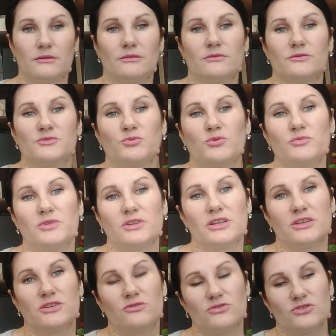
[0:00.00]
Э,
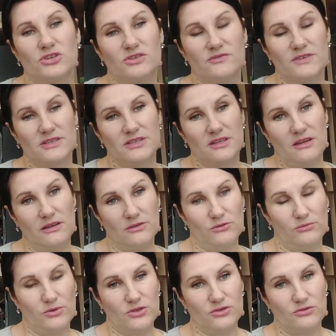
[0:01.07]
вспомнила, идет же весна,
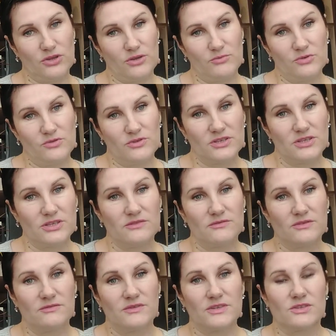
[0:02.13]
думаю, что я буду носить
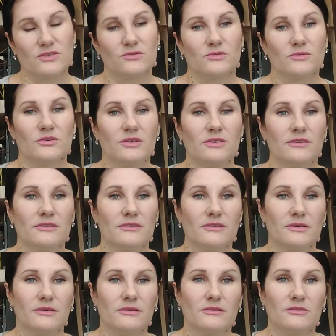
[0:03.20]
весной.
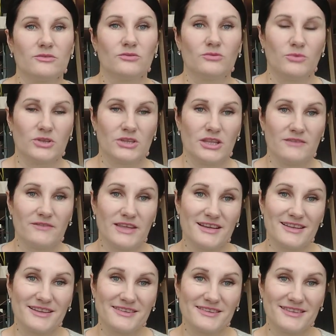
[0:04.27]
Э, думаю,
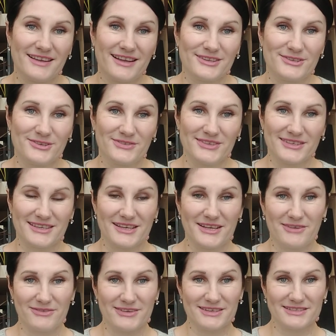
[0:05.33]
наверное, надо готовить, как
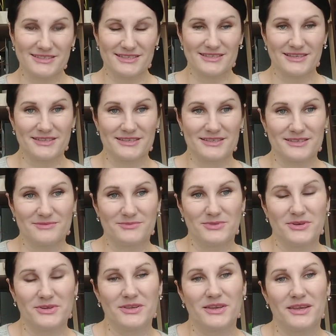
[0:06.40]
говорится, сани
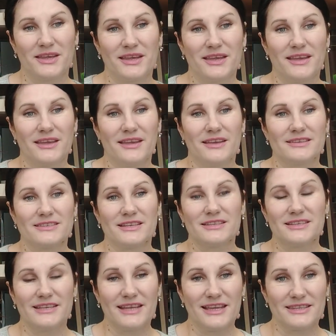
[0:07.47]
зимой,
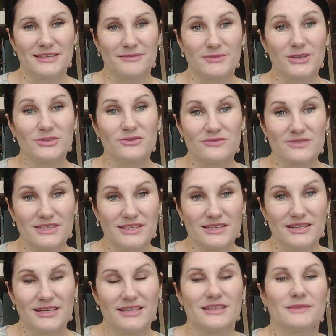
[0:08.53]
сани летом, готовь
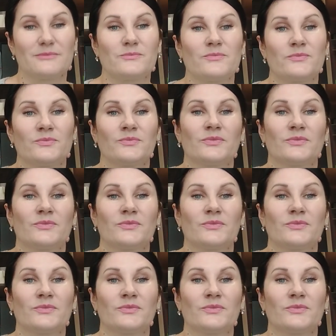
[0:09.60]
сани летом.